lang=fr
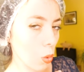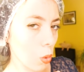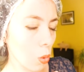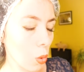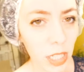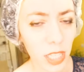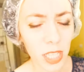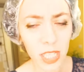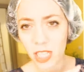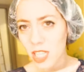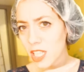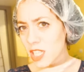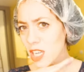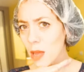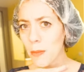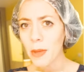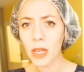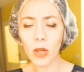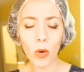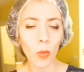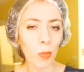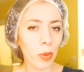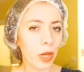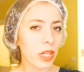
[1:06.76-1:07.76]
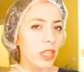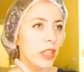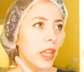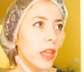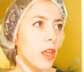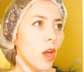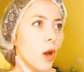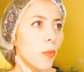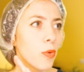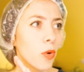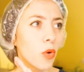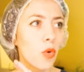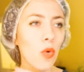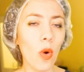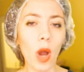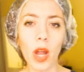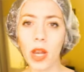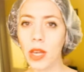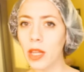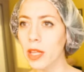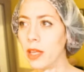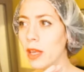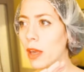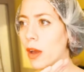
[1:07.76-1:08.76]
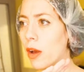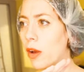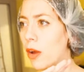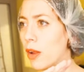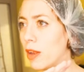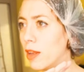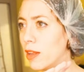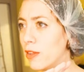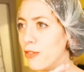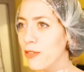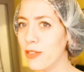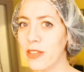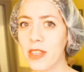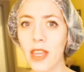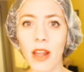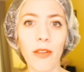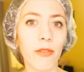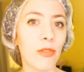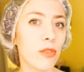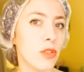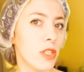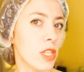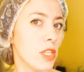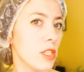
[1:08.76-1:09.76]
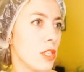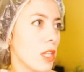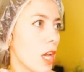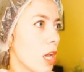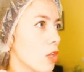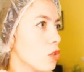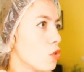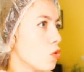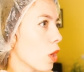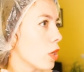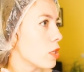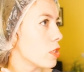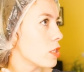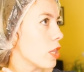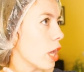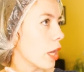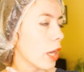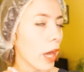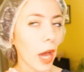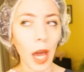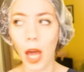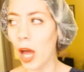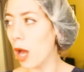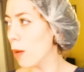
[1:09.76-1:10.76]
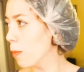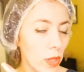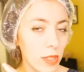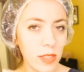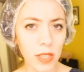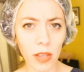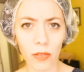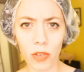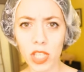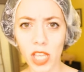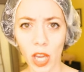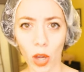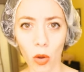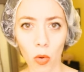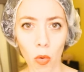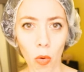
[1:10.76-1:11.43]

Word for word: J'ai jamais compris d'ailleurs pourquoi les, euh, les filles elles faisaient ça sur Instagram. Ça veut dire